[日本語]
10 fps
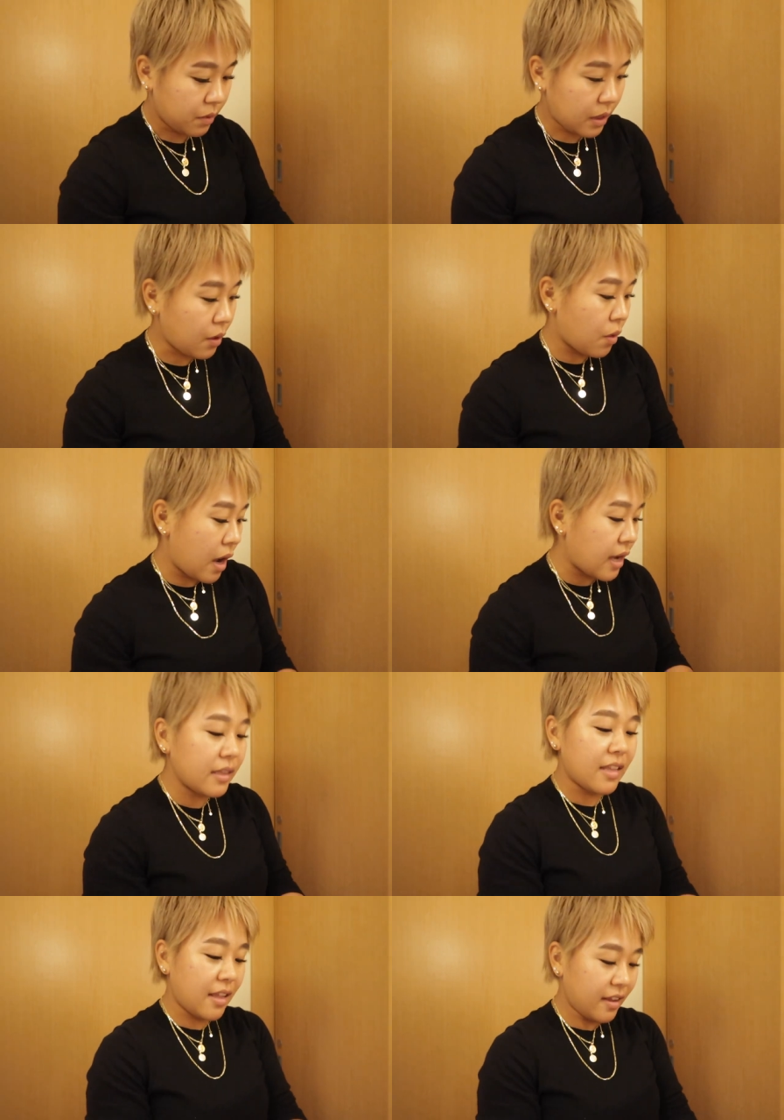結構か
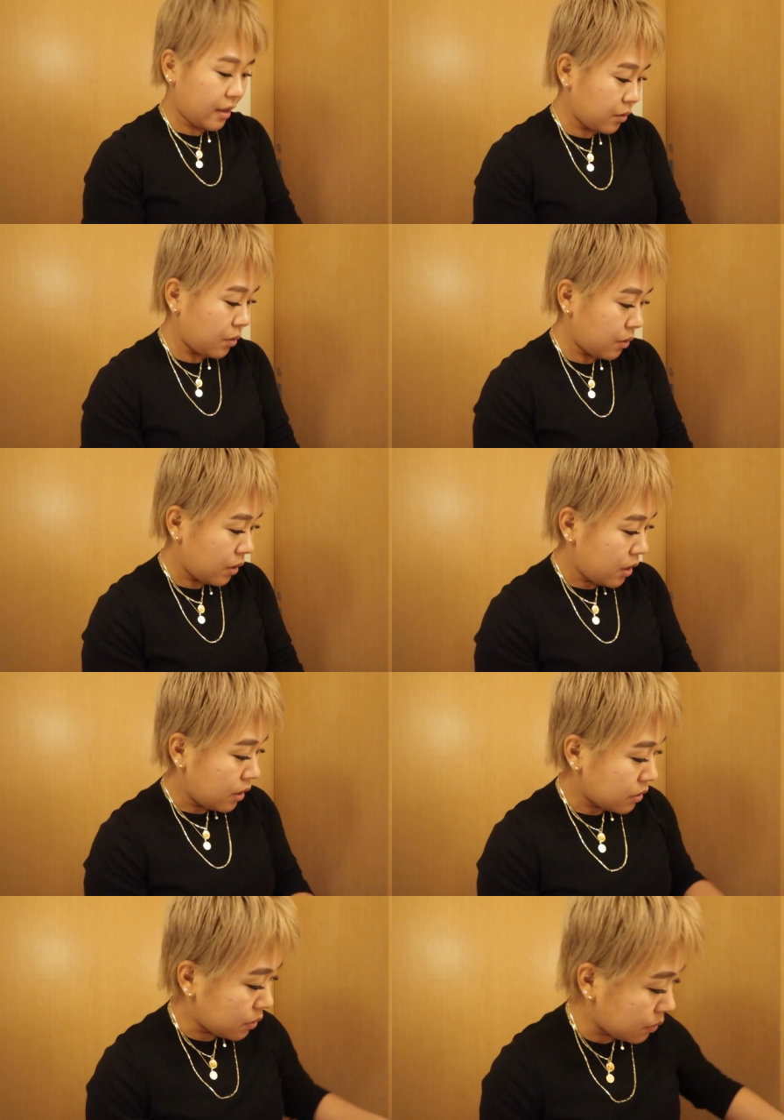かってたんだけど
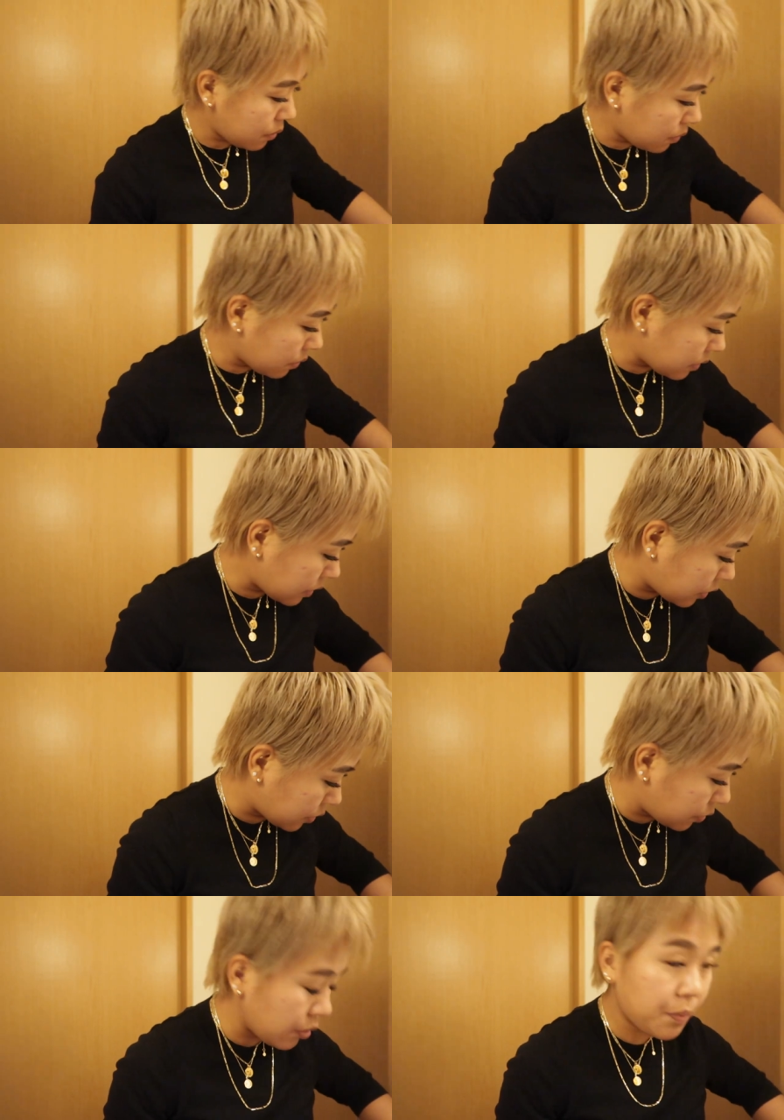その
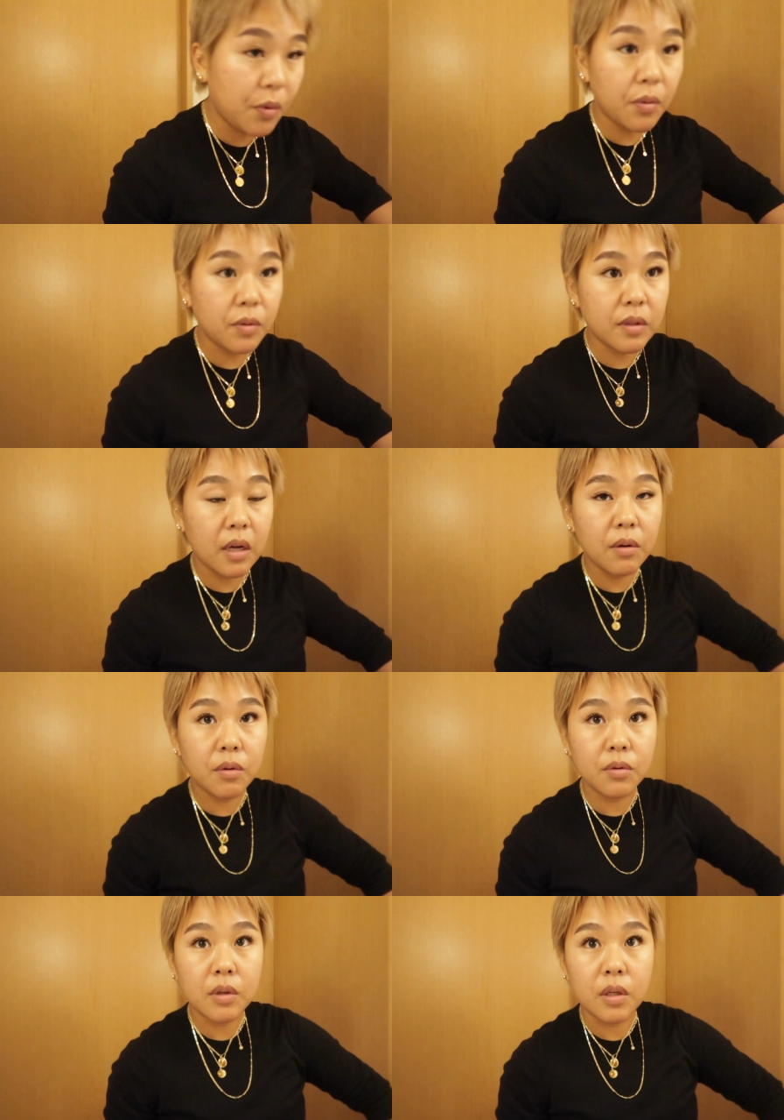クーポンを使う
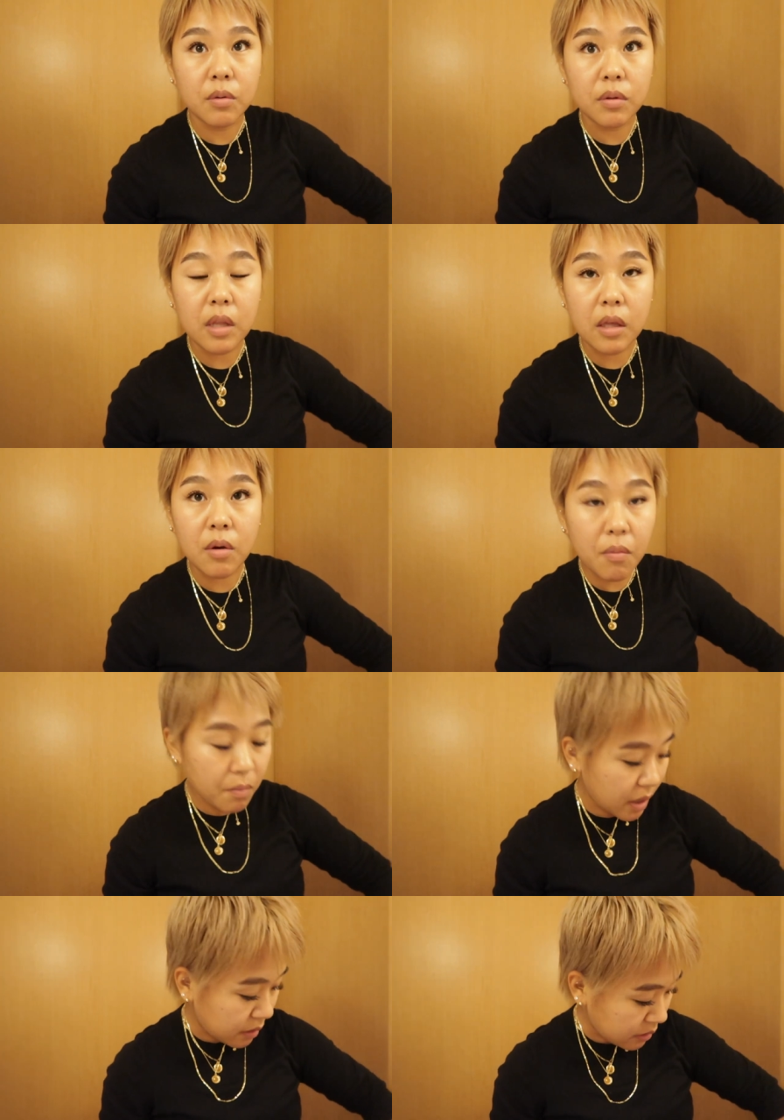ことによって4
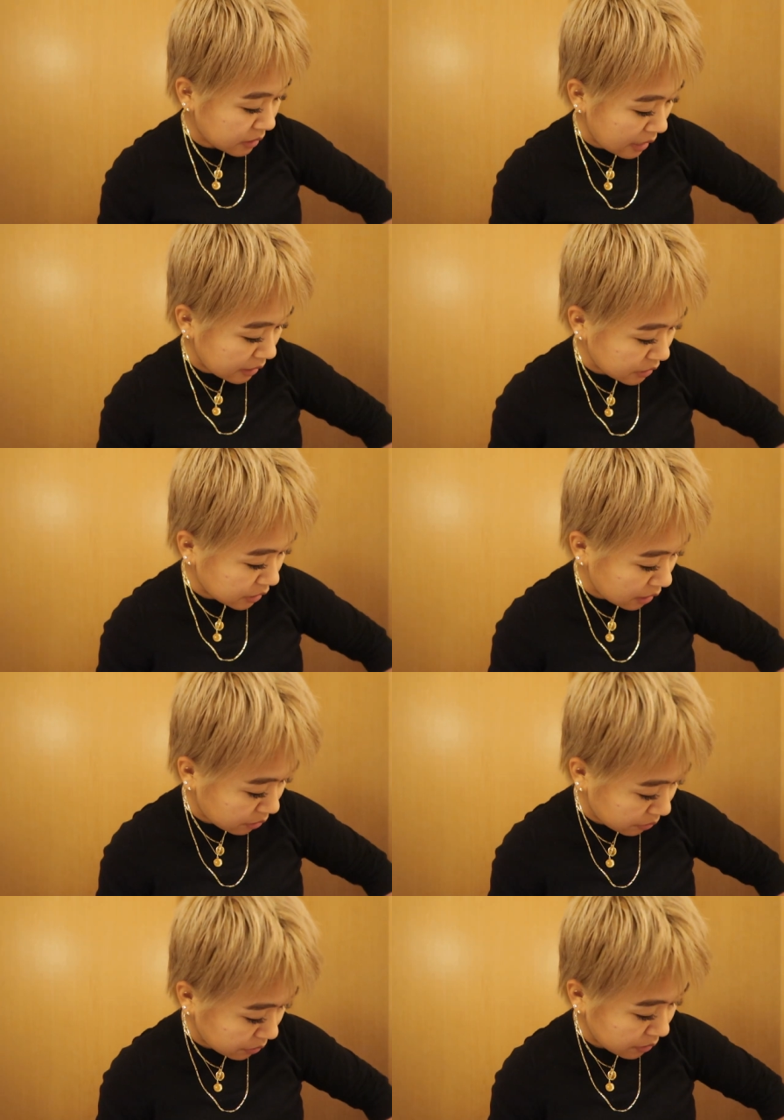万円近
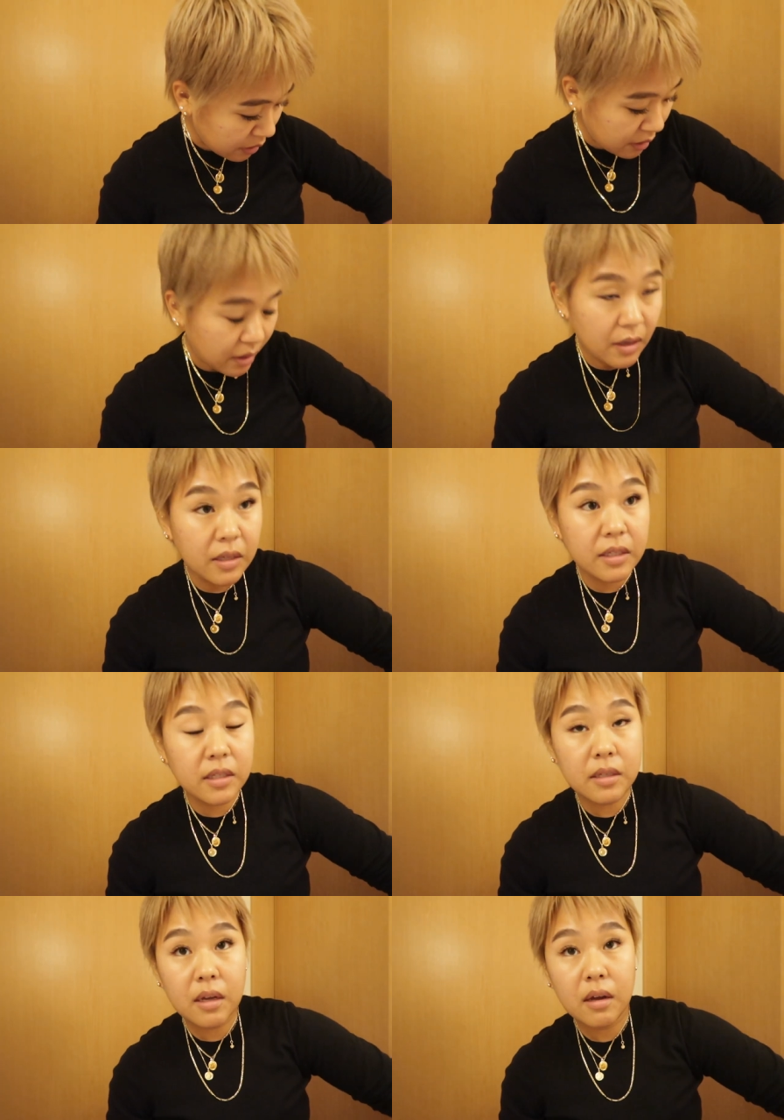く
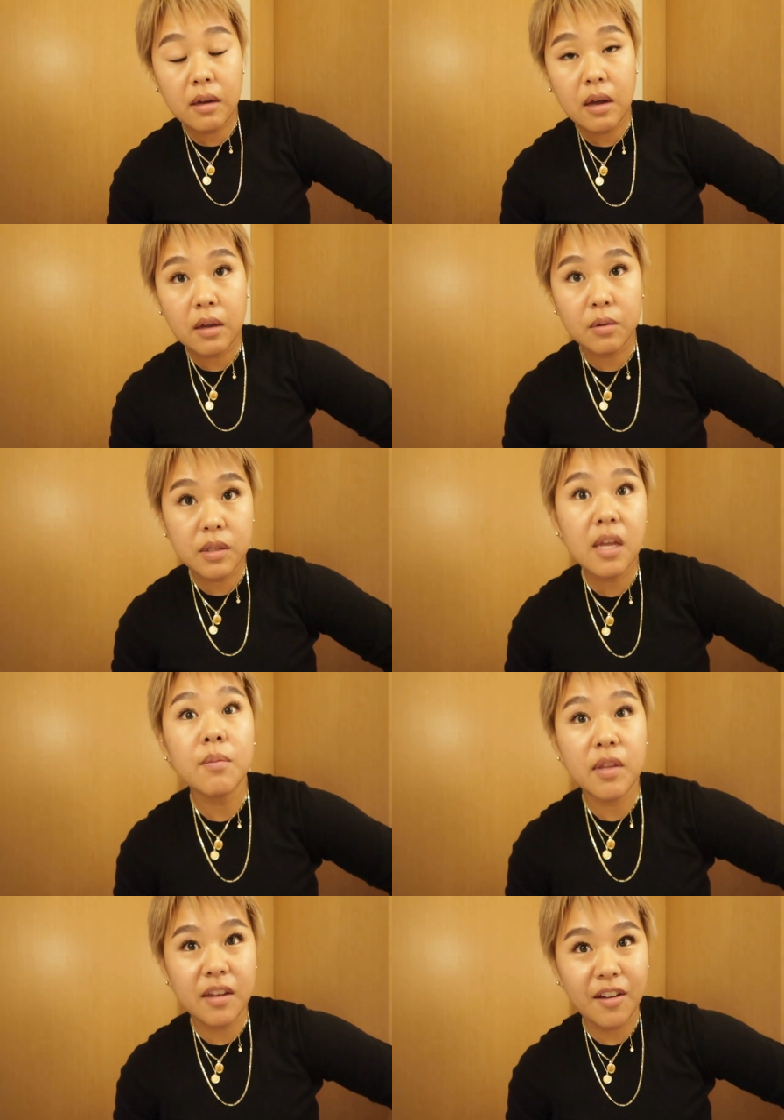あの
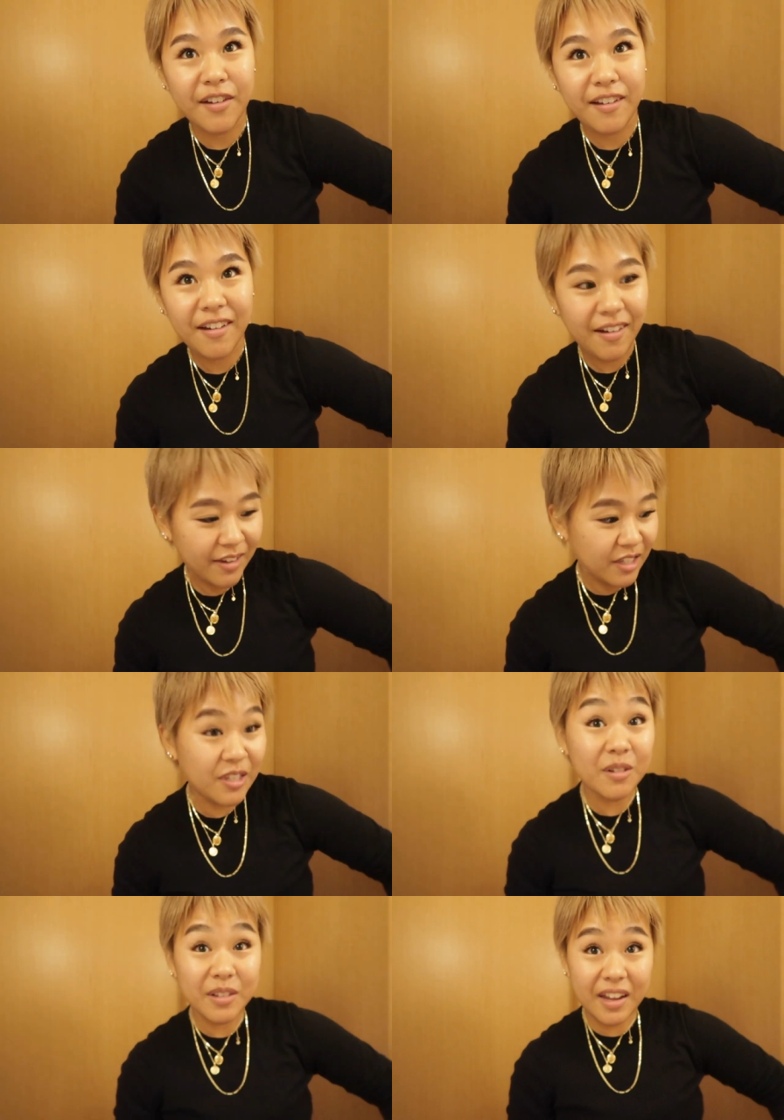セーブできたわけ
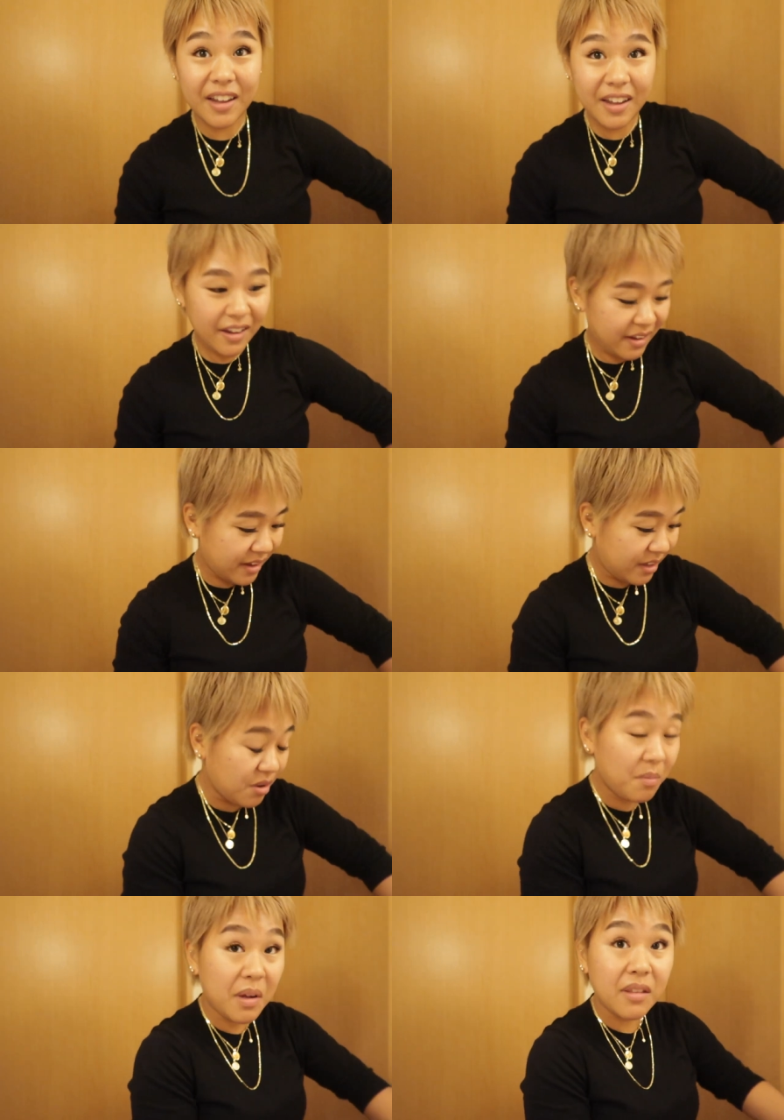すごない
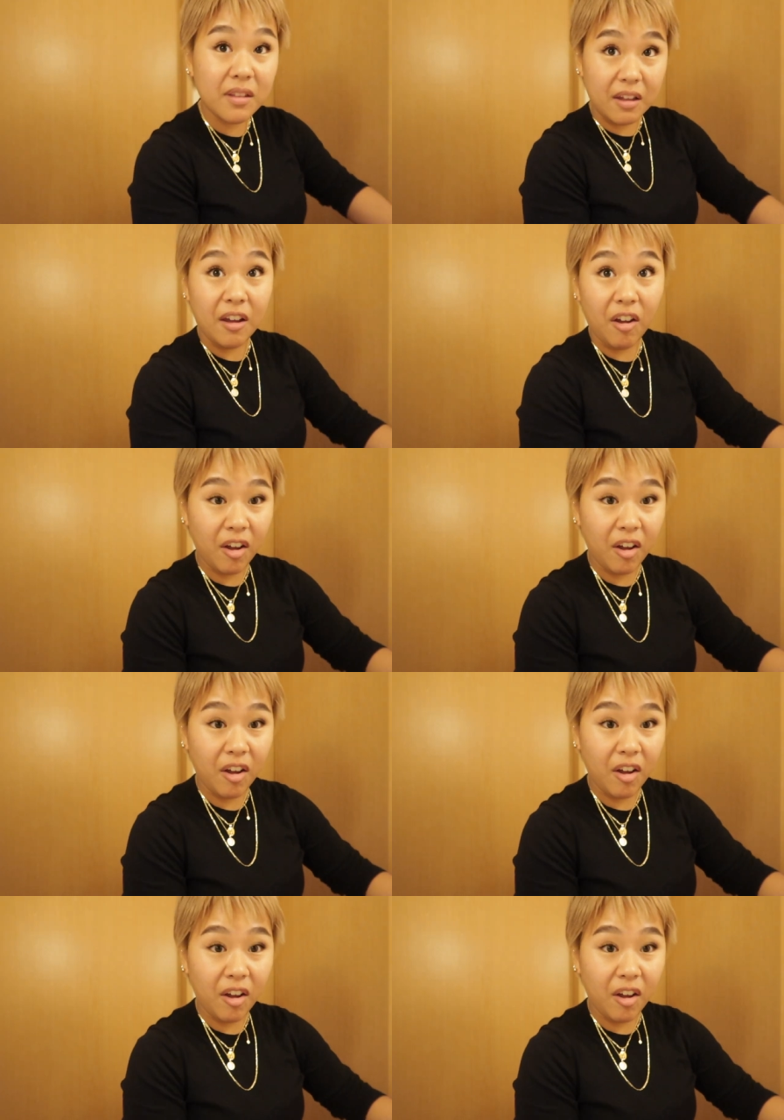?4 万だって